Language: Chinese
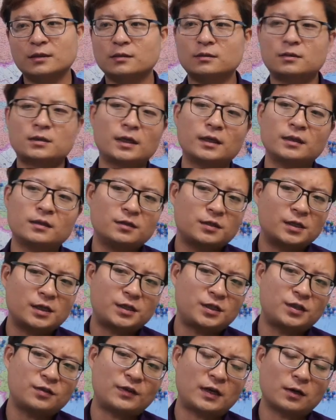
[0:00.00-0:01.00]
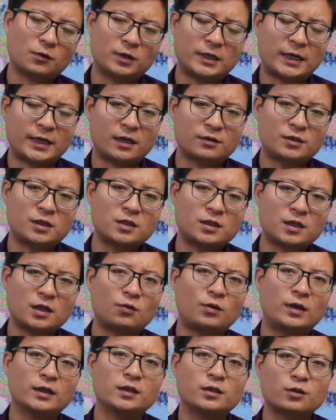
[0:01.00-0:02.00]
你这个你这西方国家要竞争
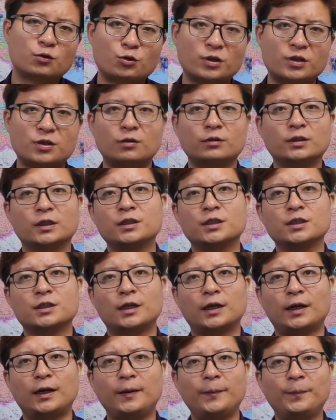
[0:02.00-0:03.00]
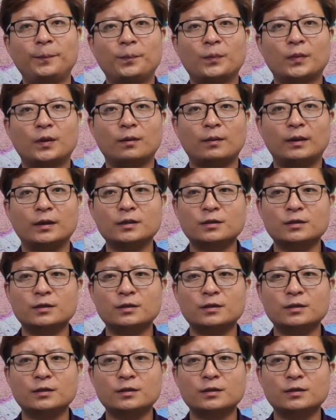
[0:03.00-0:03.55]
的话，你的税收得提上来，对吧？